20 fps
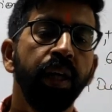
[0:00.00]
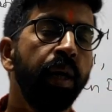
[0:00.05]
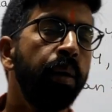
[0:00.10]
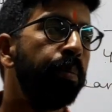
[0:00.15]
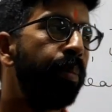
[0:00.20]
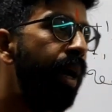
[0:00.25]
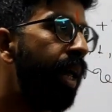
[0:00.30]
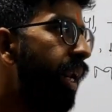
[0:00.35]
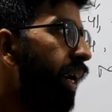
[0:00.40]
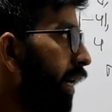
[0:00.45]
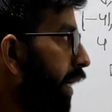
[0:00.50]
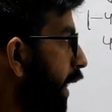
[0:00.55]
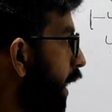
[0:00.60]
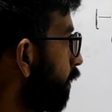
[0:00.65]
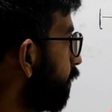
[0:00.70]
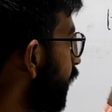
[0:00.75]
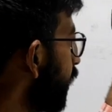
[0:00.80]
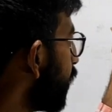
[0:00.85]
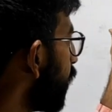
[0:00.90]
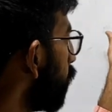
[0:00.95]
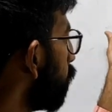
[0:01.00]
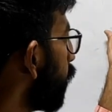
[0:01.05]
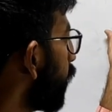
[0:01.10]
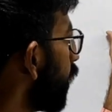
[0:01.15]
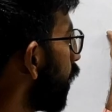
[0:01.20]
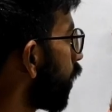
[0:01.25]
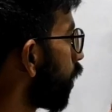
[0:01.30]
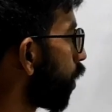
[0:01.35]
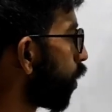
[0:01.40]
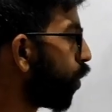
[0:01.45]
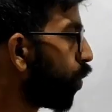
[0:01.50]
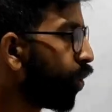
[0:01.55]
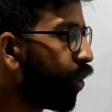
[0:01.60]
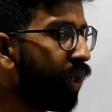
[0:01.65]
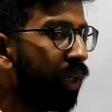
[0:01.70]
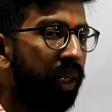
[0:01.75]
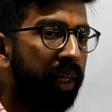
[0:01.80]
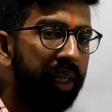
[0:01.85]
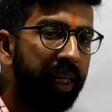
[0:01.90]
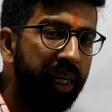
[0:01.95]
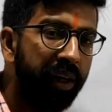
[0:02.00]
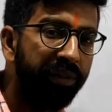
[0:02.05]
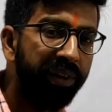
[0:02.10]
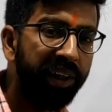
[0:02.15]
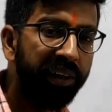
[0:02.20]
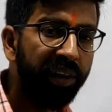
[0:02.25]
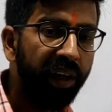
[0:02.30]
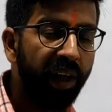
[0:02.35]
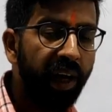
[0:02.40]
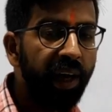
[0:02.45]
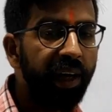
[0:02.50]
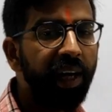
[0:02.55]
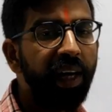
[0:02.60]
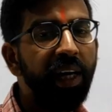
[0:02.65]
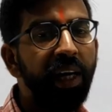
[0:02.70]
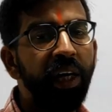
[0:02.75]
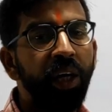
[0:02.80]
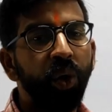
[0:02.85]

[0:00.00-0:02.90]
पहले डेविएशन पता कर लो डेविएशन आ गए